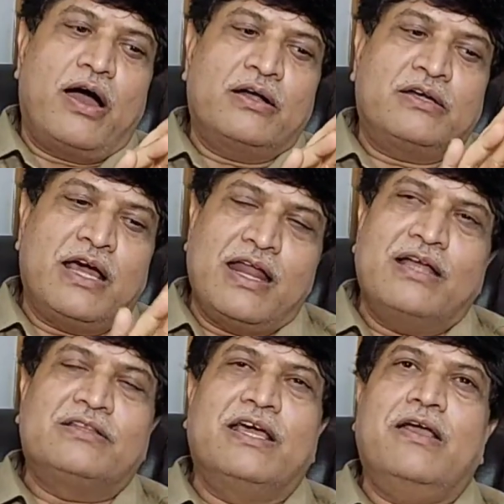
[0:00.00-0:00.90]

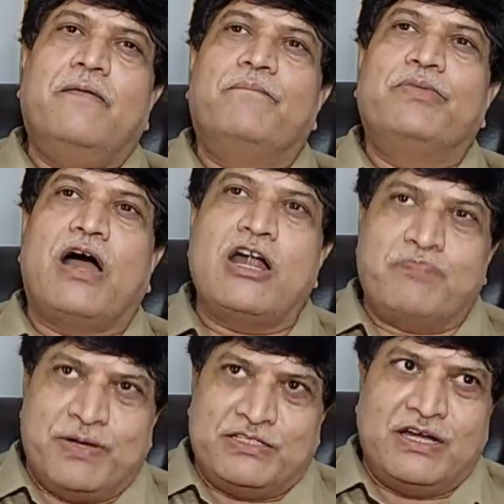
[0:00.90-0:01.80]
18 तक
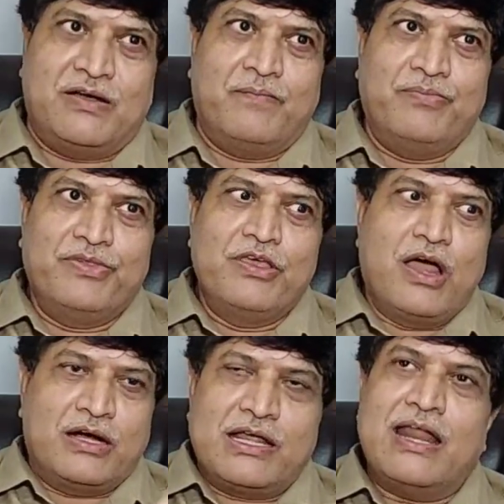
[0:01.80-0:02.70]
8 परसेंट
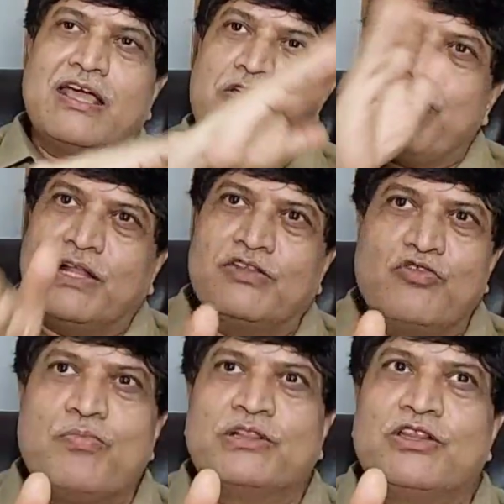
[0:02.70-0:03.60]
अठारह के बाद
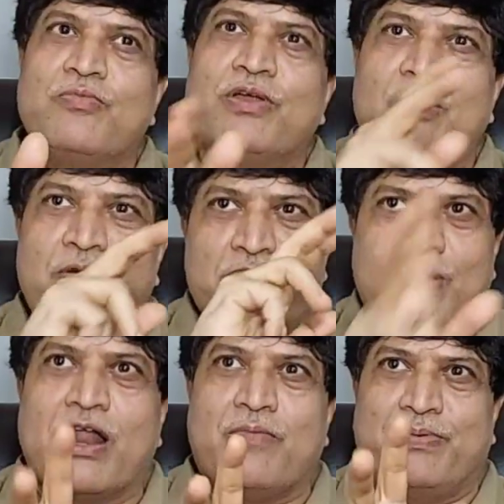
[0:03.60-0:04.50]
इनू मंत्री बने बाद
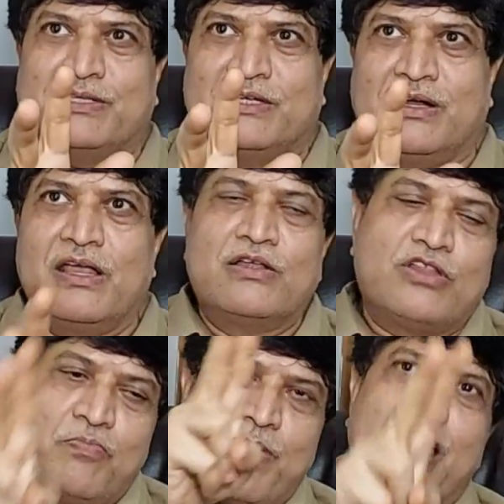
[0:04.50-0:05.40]
बारह परसेंट
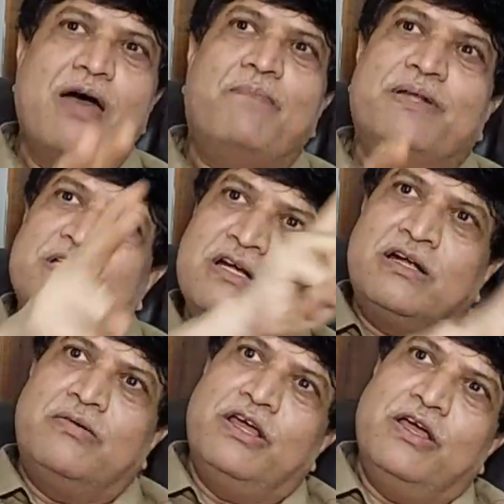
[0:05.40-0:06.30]
तब बारह
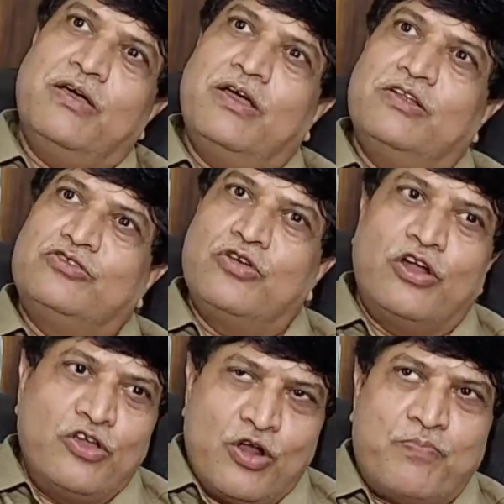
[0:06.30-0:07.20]
परसेंट जो
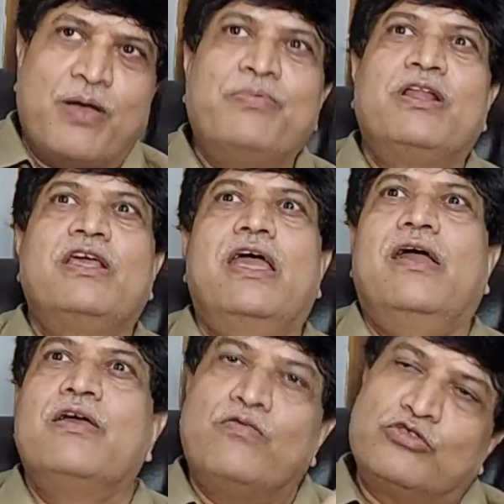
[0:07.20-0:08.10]
येडियुरप्पा भी
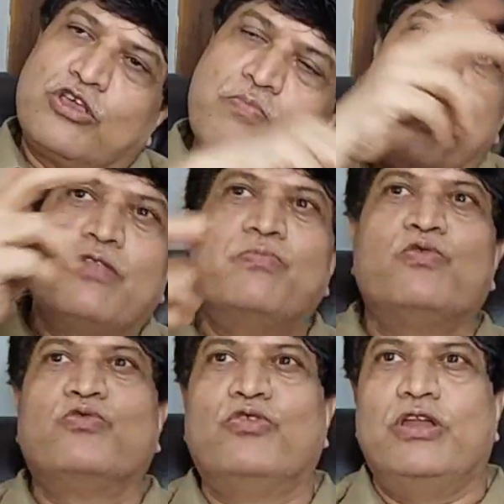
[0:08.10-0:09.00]
लिए उसके बाद भी
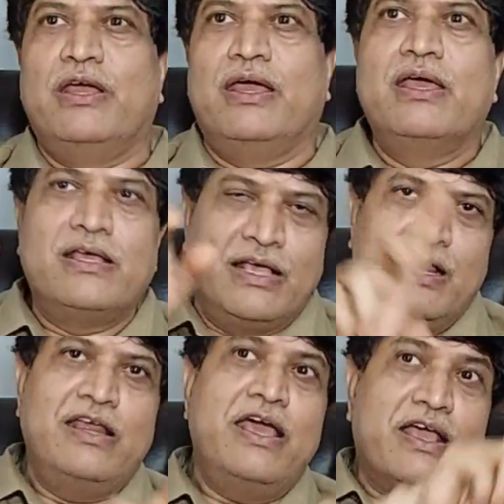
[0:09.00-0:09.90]
उन्होंने लिए ये
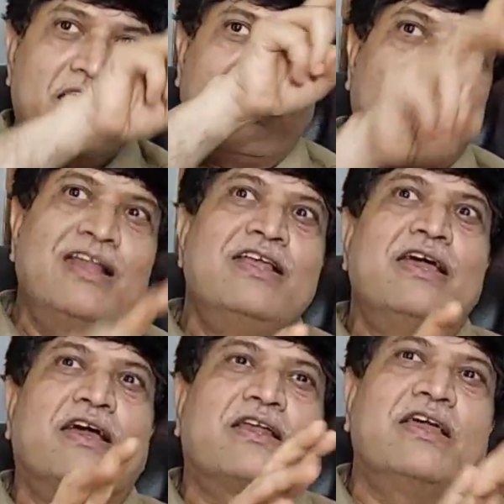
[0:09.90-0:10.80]
लिए क्या नहीं
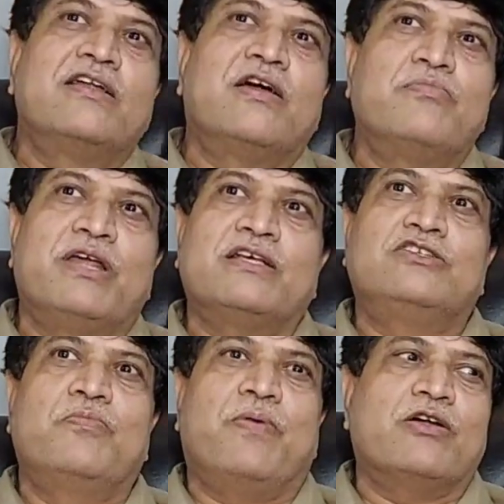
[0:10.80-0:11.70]
लिए करके इनकम टैक्स
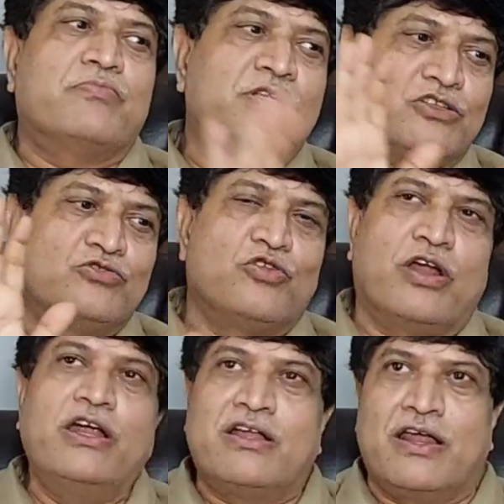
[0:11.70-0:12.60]
डिपार्टमेंट से जो
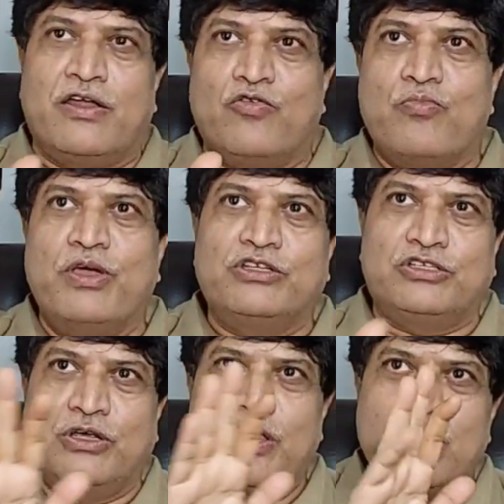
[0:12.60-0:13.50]
रेड करे
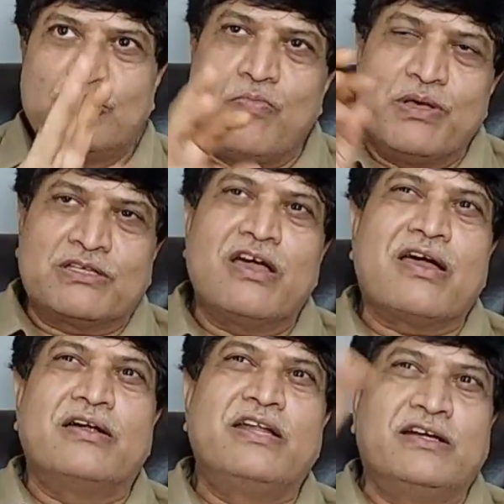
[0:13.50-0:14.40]
उमेश जो बस का
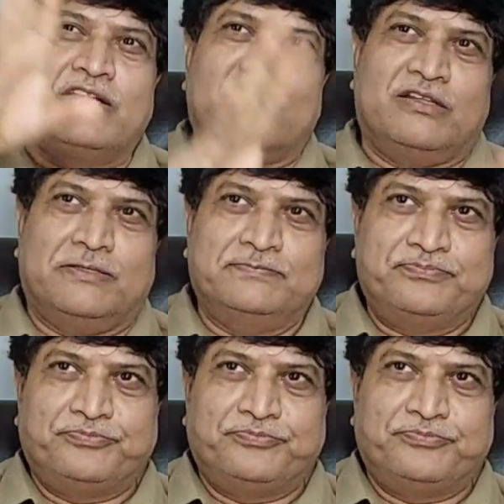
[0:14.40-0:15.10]
कंडक्टर था